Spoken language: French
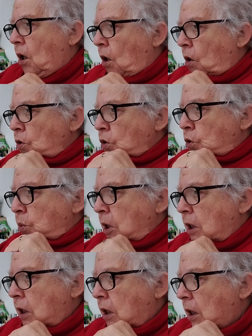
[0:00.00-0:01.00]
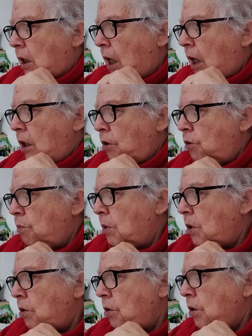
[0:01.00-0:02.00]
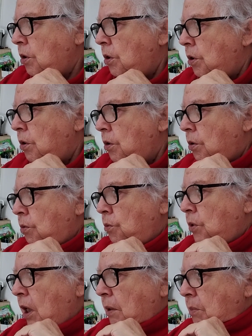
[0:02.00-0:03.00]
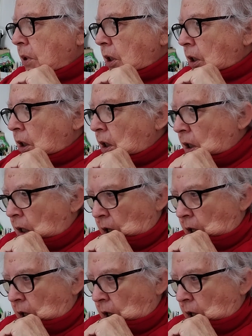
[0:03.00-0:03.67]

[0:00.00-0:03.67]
Ensuite, à la demande d'une amie,